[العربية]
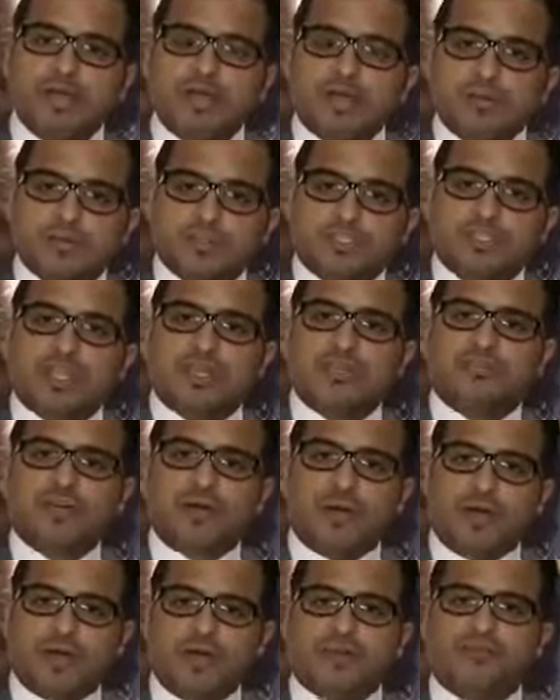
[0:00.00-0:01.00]
مزدلفة
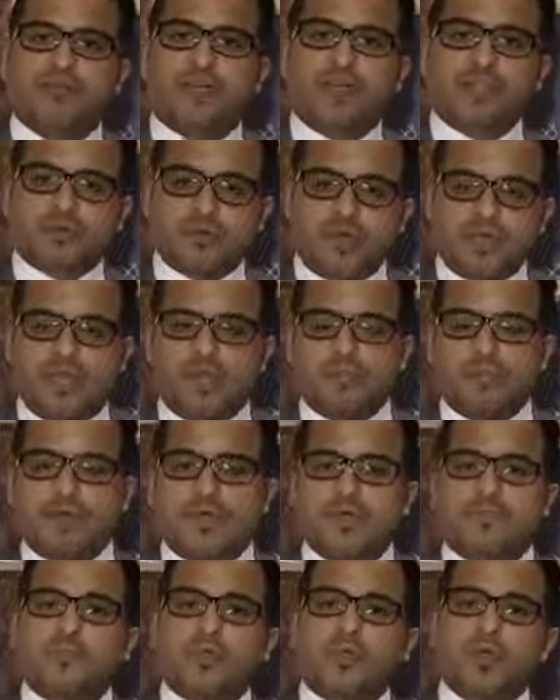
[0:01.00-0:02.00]
وعرفات وإلى
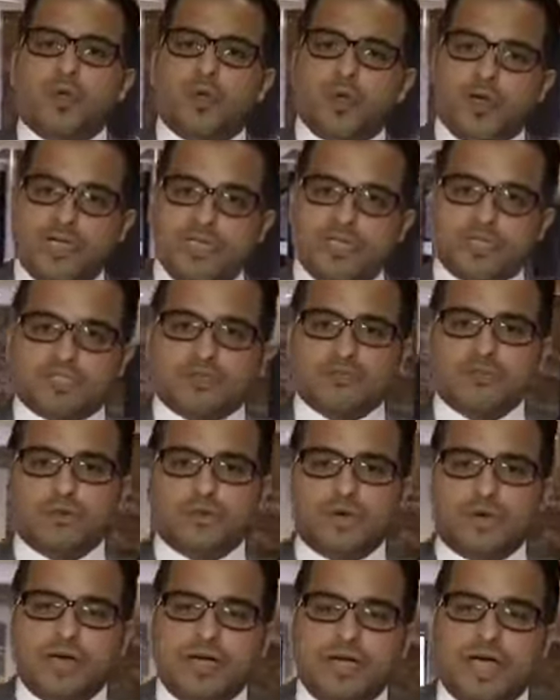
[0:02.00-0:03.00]
منى
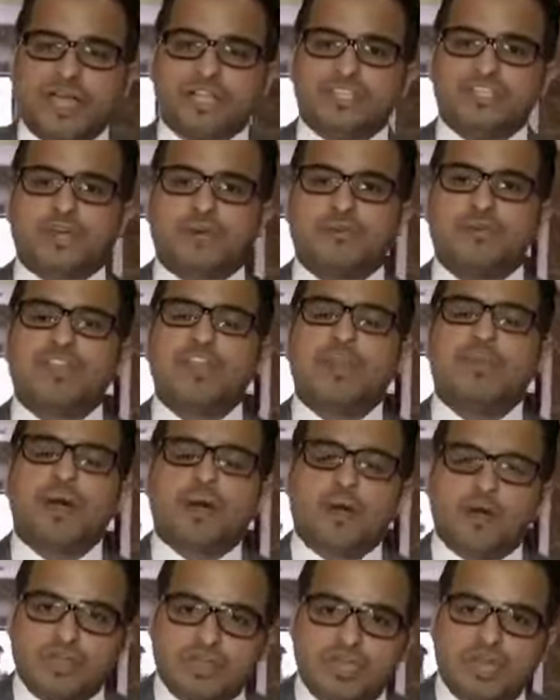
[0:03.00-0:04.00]
ويتم حجهم مثل ما
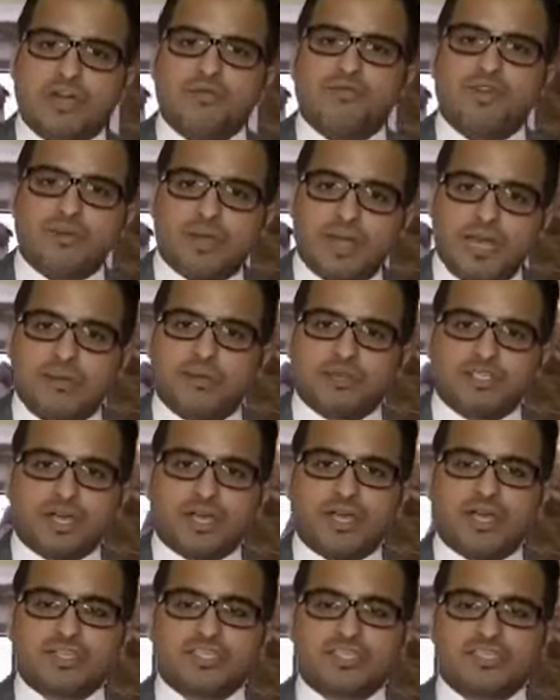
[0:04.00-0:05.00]
أعد لهم في البرنامج
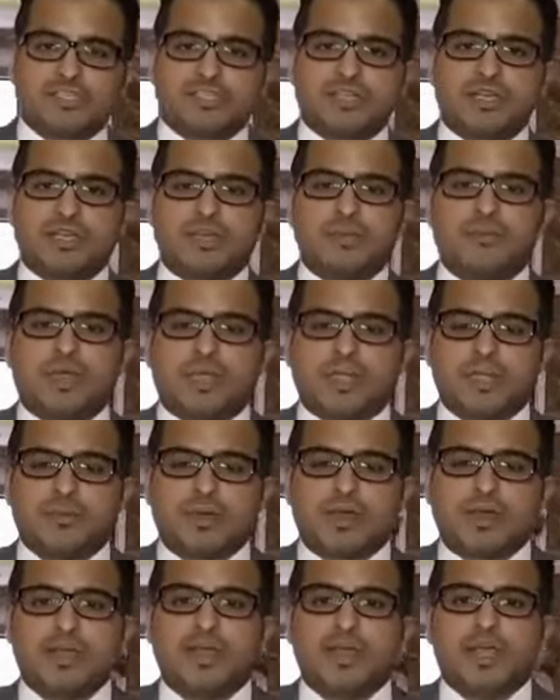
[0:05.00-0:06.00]
الخاص من
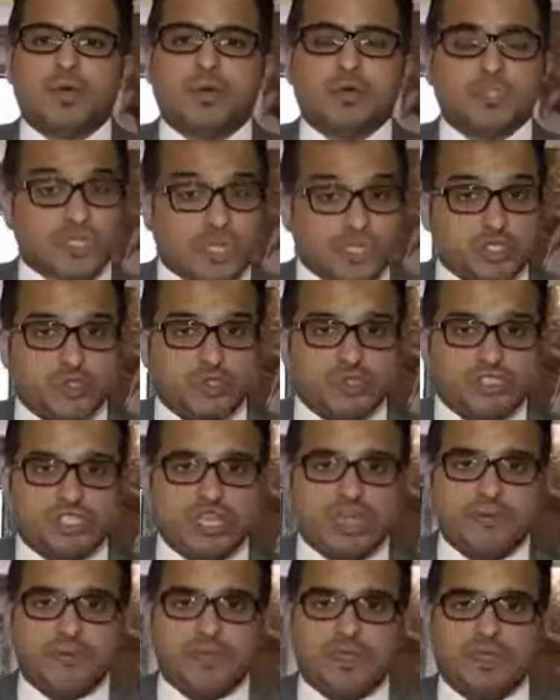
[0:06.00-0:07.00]
قبل وزارة الشؤون
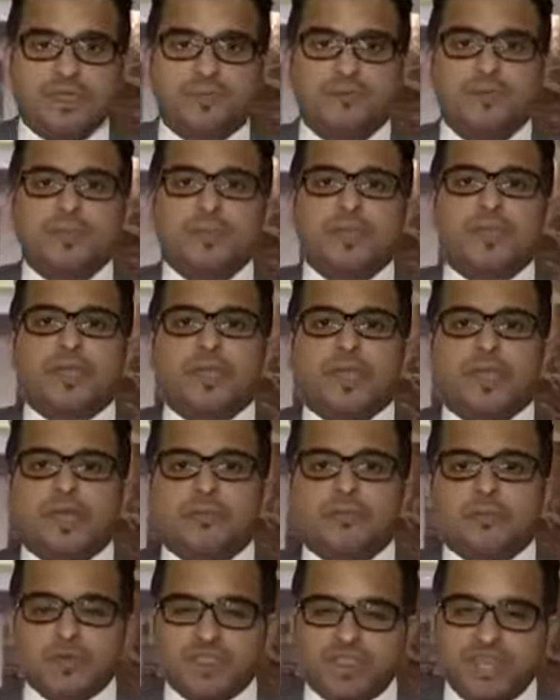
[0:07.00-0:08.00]
الإسلامية
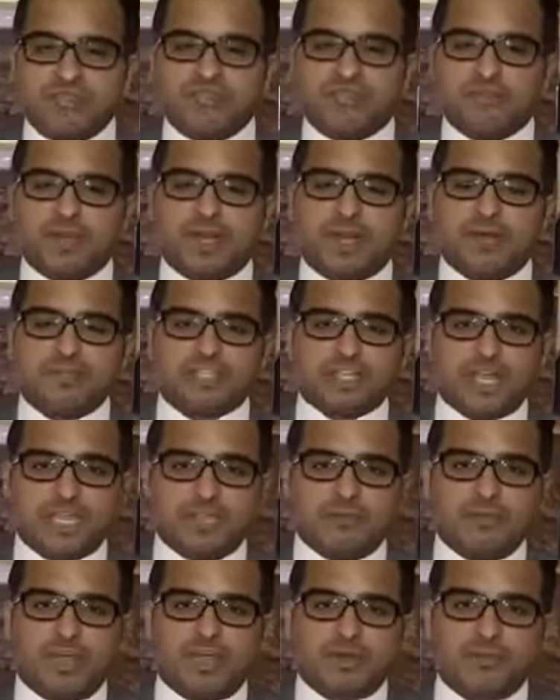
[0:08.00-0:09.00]
ممثلا في برنامج
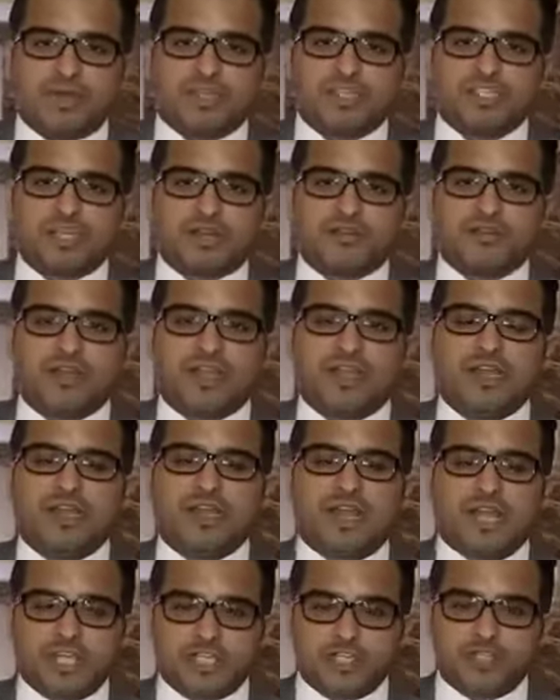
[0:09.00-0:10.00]
خادم الحرمين الشريفين
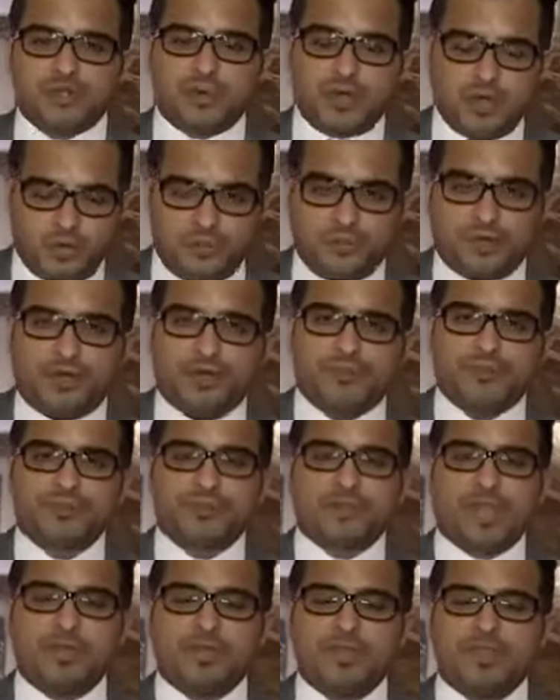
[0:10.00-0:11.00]
للحج والعمرة
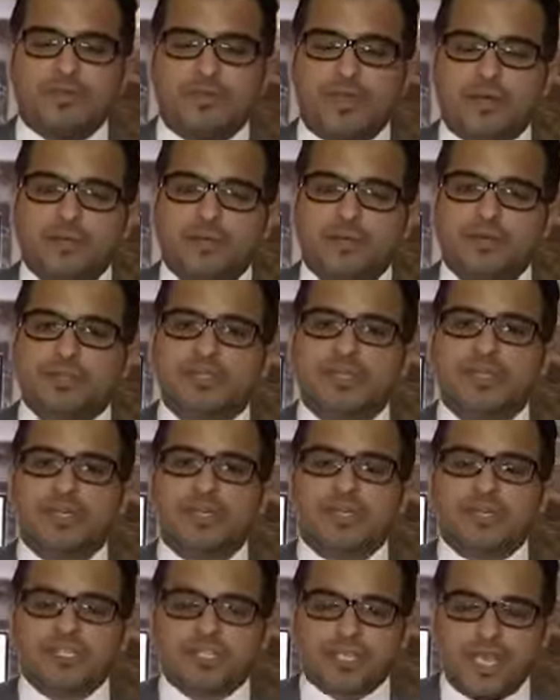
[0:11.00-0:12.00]
حمد المحمود
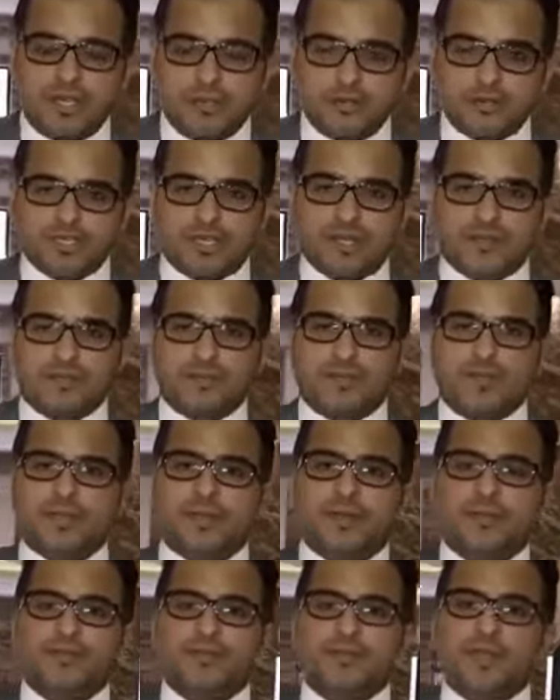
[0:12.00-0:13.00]
سكاي نيوز
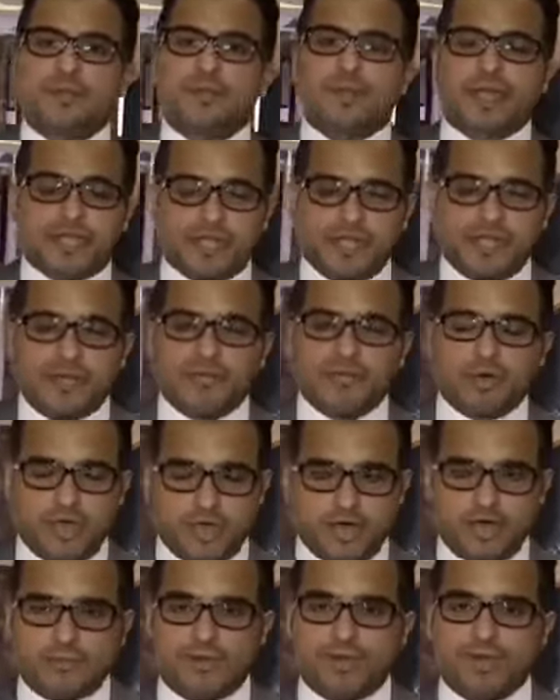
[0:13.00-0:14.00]
عربية مكة
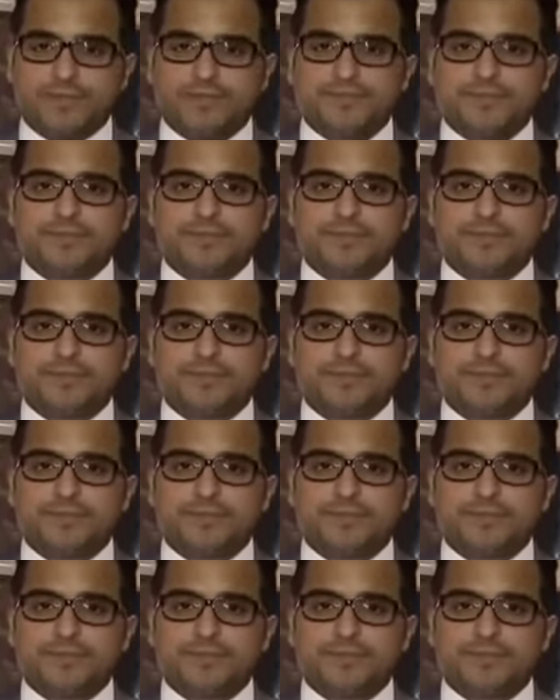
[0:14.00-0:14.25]
المكرمة